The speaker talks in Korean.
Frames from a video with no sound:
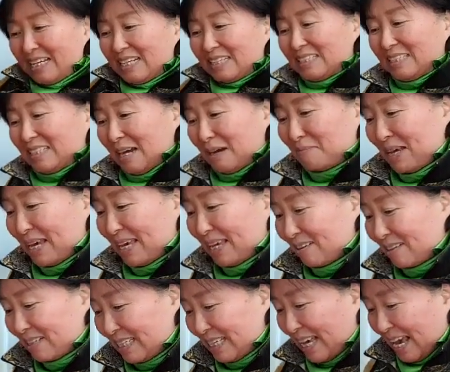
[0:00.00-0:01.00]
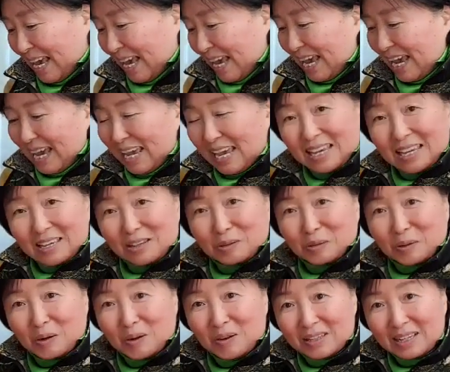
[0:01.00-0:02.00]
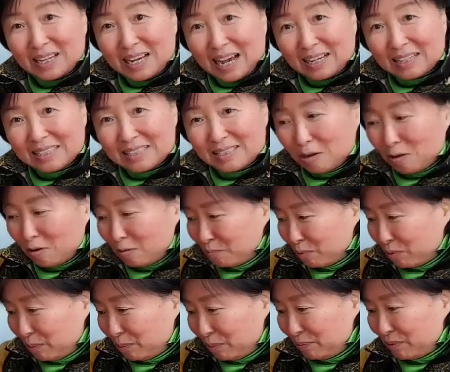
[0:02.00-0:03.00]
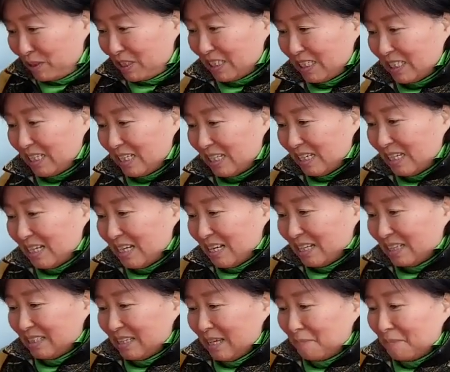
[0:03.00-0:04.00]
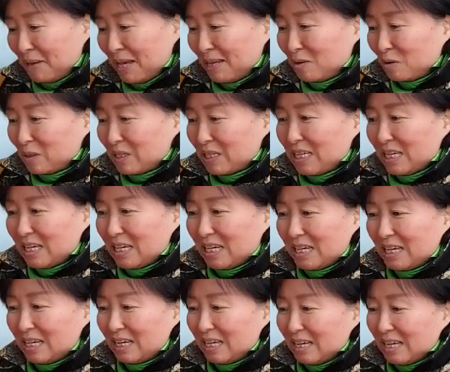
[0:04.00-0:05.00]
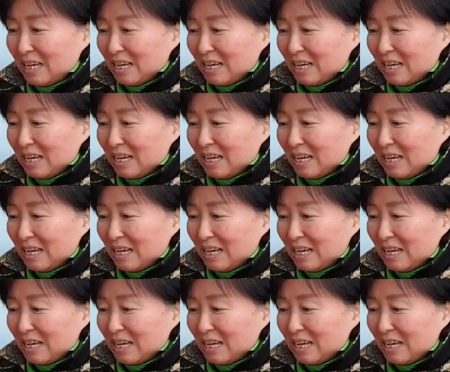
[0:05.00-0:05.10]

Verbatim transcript: 그 다음에 여기에 요런 각종 부품들 그 다음에 여기